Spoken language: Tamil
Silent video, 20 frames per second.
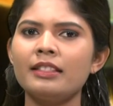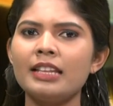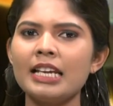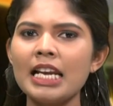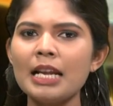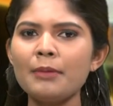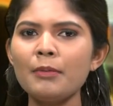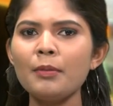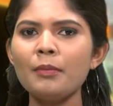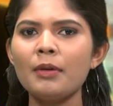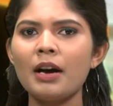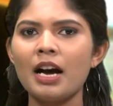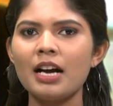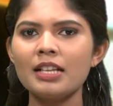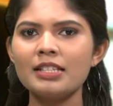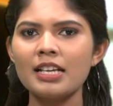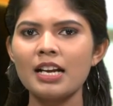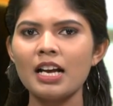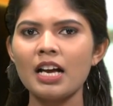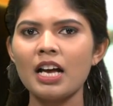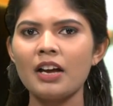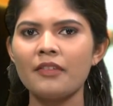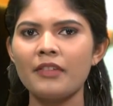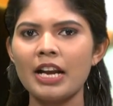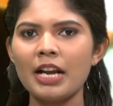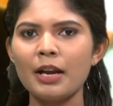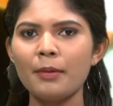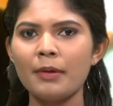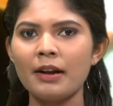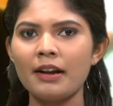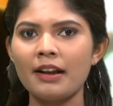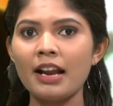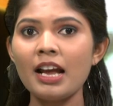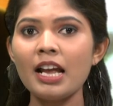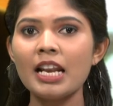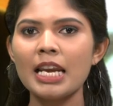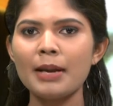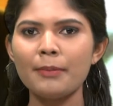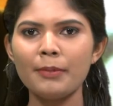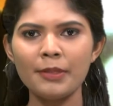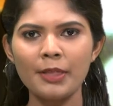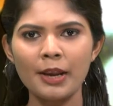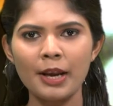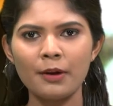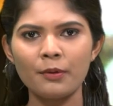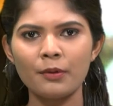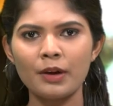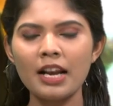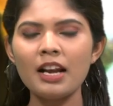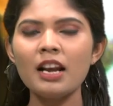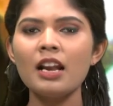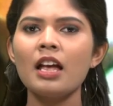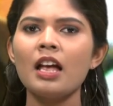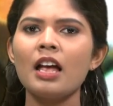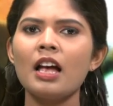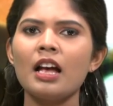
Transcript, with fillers: தினமும் ஆஜராக வேண்டுமென்ற நிபந்தனையுடன்